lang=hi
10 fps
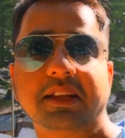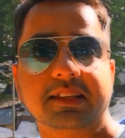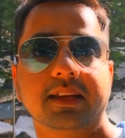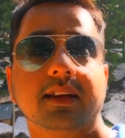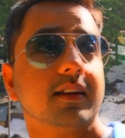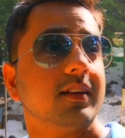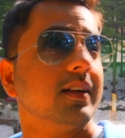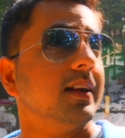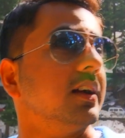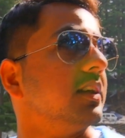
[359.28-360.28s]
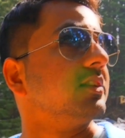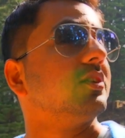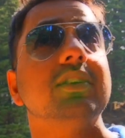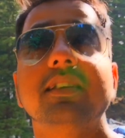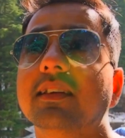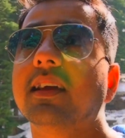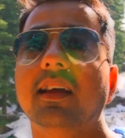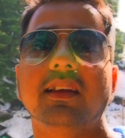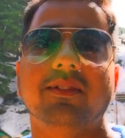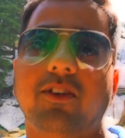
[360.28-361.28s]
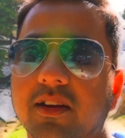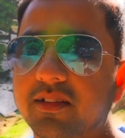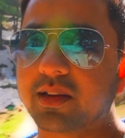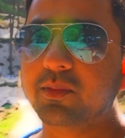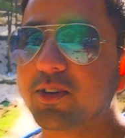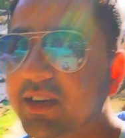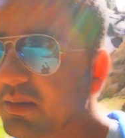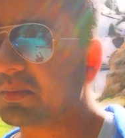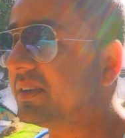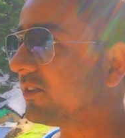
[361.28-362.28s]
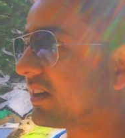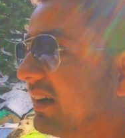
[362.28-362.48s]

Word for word: आ जाएंगे थोड़ी सी क्या है कि फॉरेस्ट की ब्यूटी अपन लोग